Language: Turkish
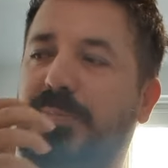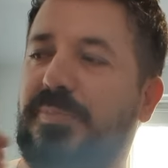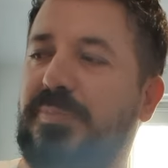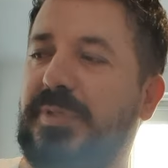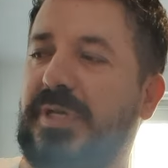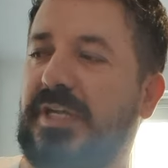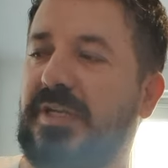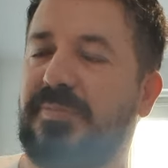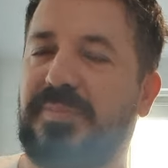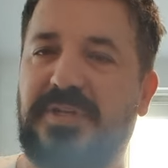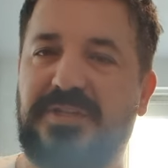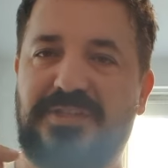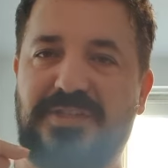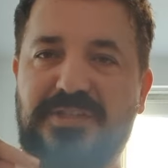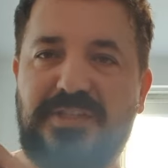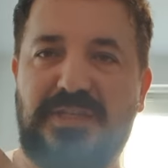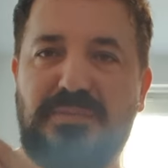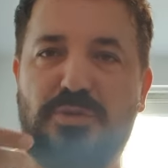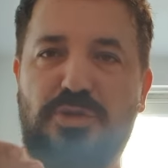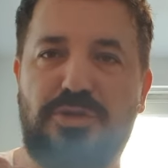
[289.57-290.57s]
yani
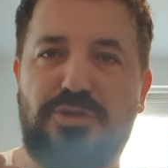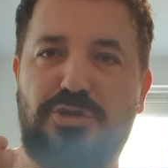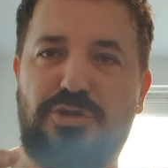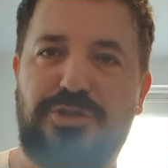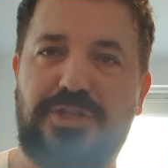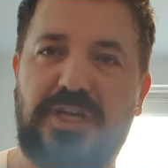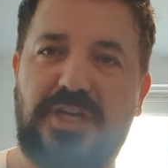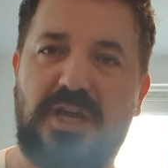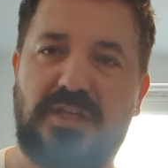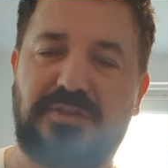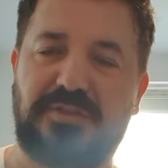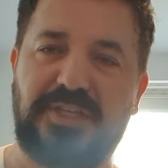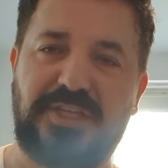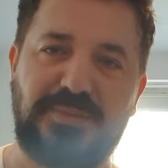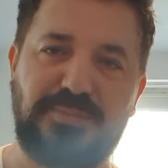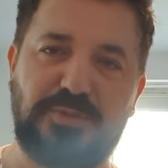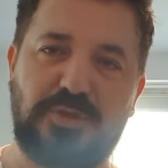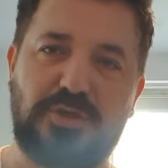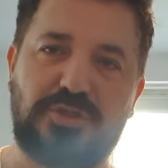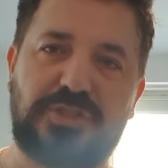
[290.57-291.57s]
peçeteyi böyle dörde
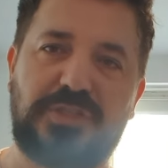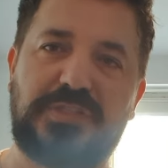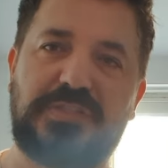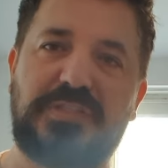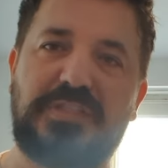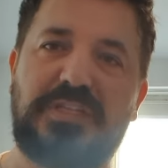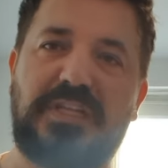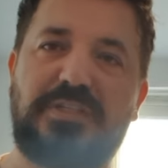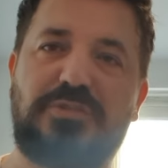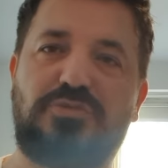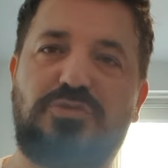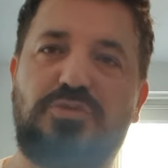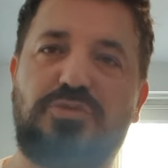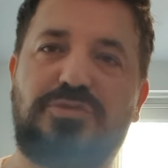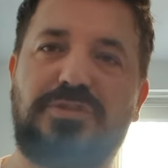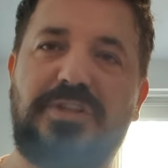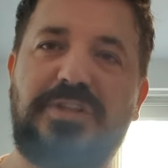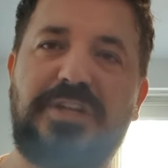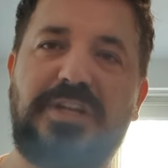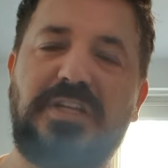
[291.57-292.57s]
katlayıp köşesiyle
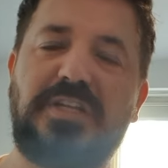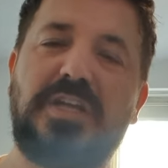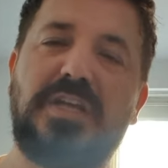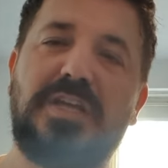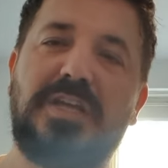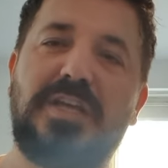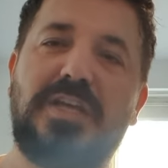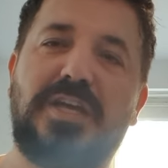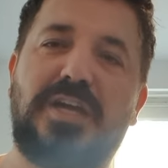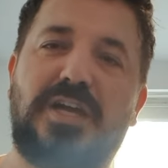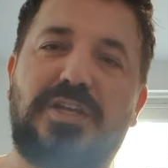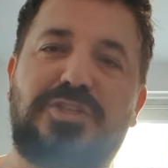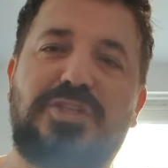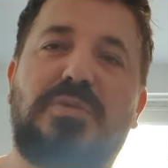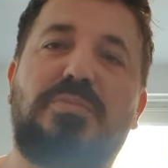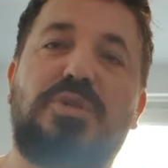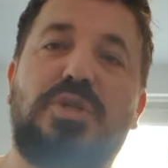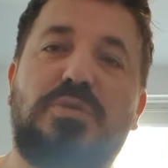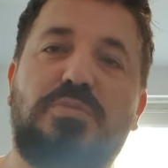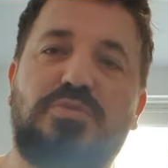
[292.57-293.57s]
sürtünerek
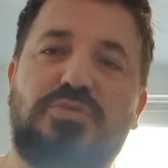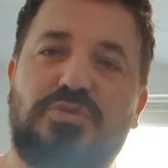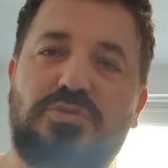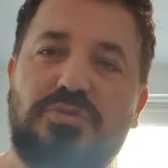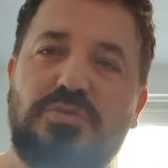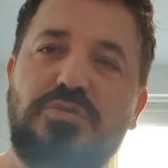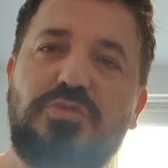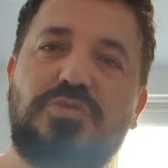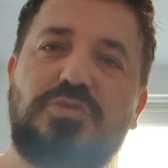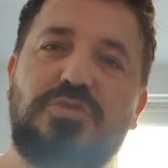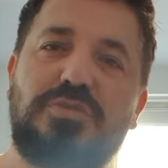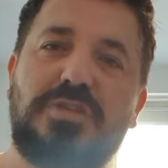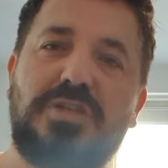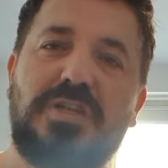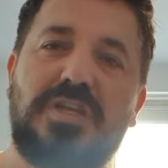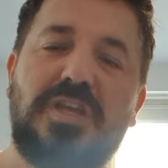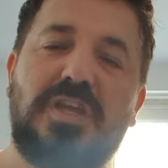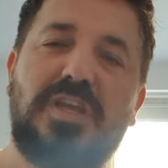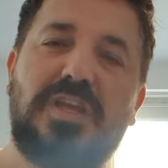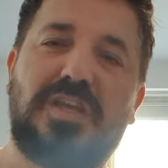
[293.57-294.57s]
açabiliyormuşsunuz.
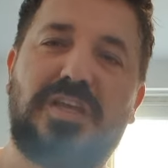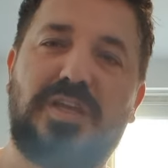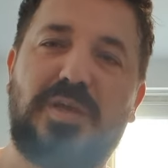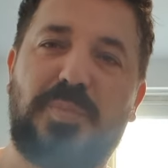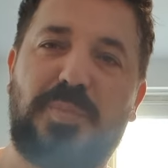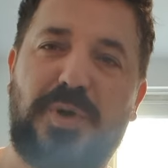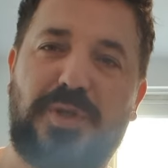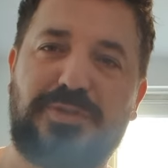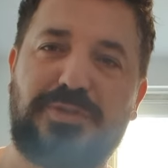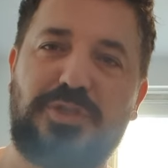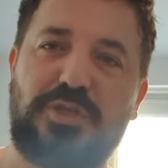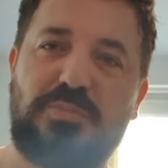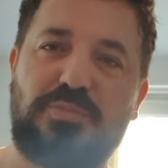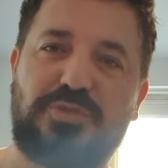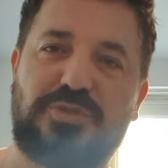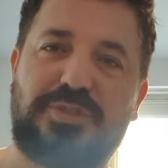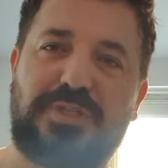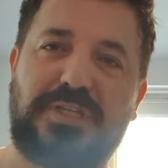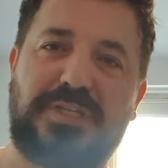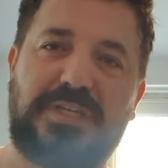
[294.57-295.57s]
E,
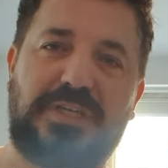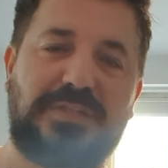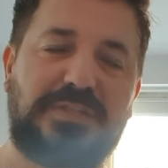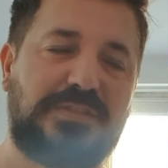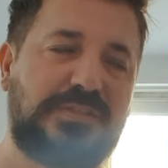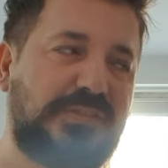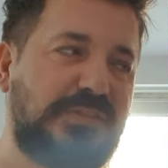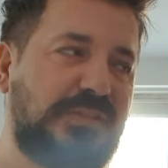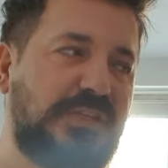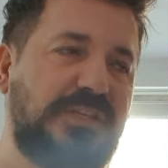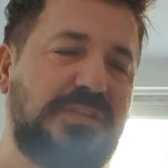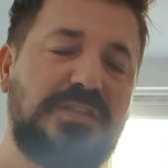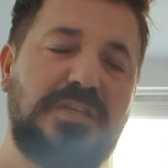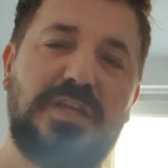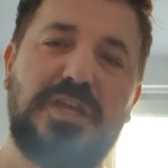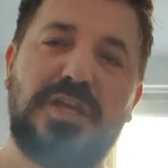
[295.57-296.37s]
patlıyormuş direkt kendisinden